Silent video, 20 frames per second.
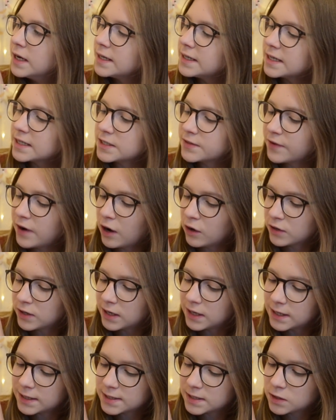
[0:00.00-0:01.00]
Das war auch der
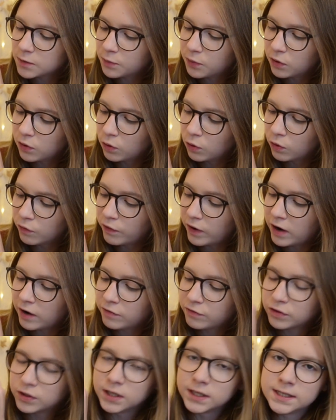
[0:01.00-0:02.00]
letzte Pullover
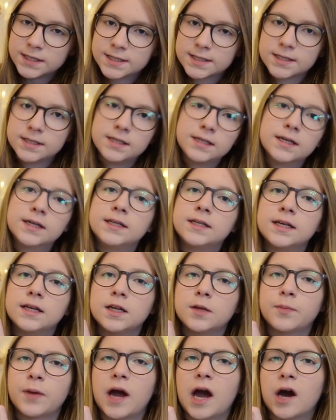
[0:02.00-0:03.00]
von diesen hier, den
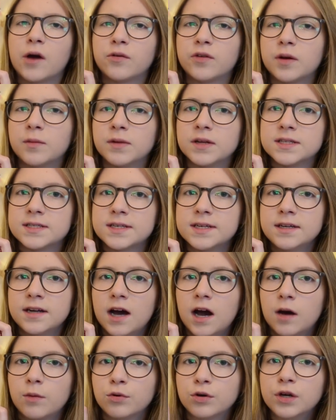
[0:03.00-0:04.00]
ich bei H&M gesehen
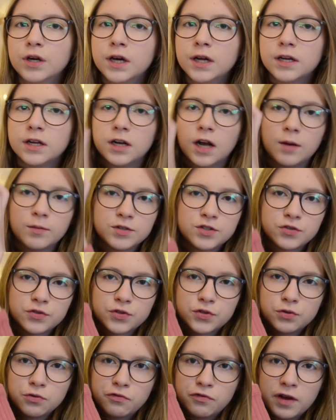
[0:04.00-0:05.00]
habe. Den habe ich so
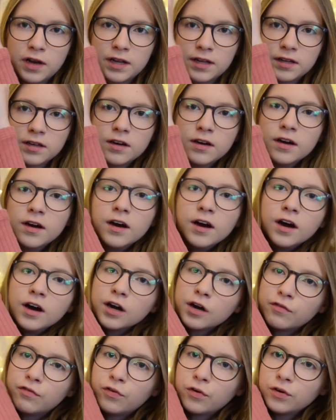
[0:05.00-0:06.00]
zufällig
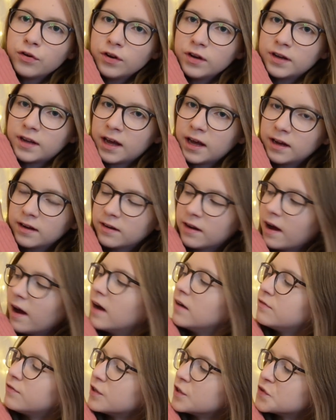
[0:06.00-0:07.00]
gefunden, der hing da
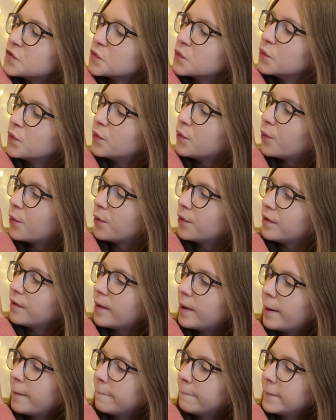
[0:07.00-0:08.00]
einfach so. Und
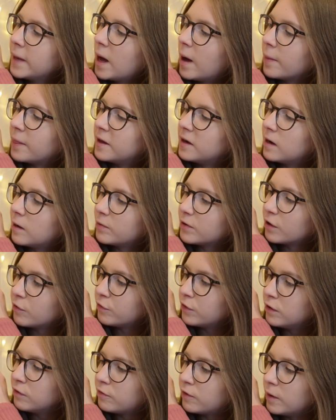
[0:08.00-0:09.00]
ähm, ja, den habe ich auf
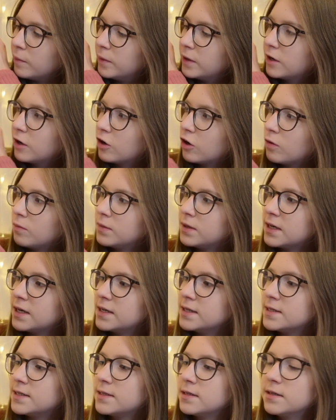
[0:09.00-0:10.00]
jeden Fall mitgenommen.
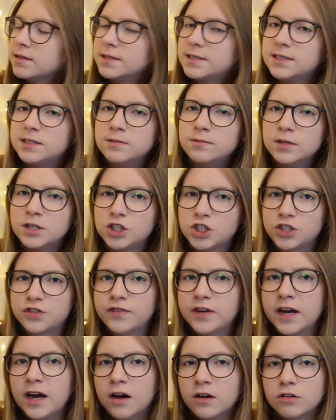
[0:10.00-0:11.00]
Der ist ziemlich
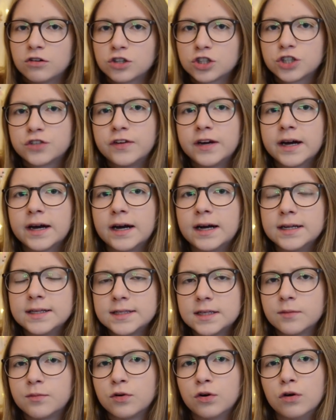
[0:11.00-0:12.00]
schwer, noch schwerer als
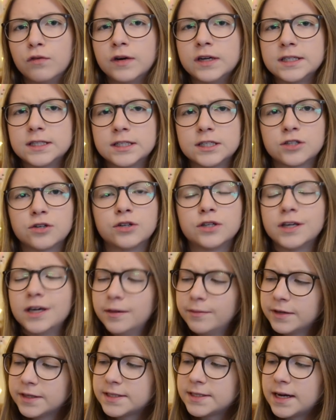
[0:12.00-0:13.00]
der Pullover, den ich euch
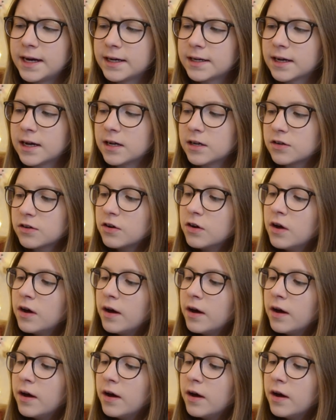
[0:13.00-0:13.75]
eben gezeigt hatte.